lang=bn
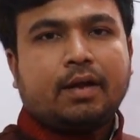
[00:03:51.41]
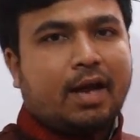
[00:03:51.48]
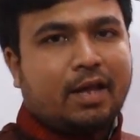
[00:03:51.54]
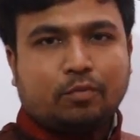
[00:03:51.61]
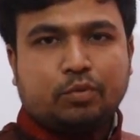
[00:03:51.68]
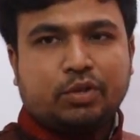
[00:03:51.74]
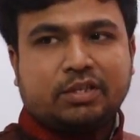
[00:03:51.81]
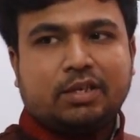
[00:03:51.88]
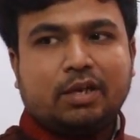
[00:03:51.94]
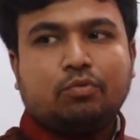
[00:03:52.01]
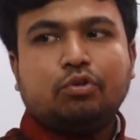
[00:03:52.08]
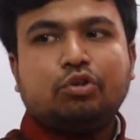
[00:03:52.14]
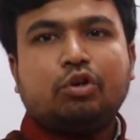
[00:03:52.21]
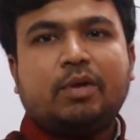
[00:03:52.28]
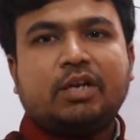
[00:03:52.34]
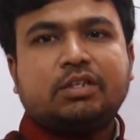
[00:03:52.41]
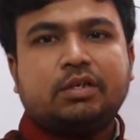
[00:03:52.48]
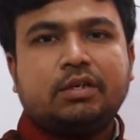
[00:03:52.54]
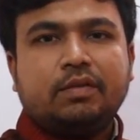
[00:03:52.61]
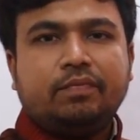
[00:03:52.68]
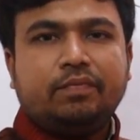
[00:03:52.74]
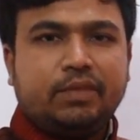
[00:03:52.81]
কাজ বোঝাচ্ছে কোন সমাস
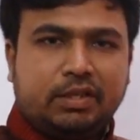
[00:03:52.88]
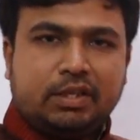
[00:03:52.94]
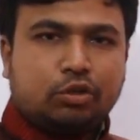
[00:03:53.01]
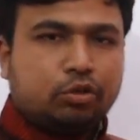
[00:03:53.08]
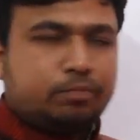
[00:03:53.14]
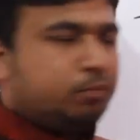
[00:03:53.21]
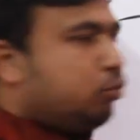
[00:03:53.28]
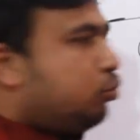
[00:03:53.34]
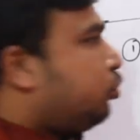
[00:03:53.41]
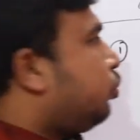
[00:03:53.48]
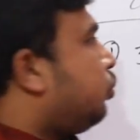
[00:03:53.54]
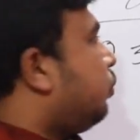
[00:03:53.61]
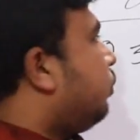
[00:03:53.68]
দ্বিতীয় তৎপুরুষ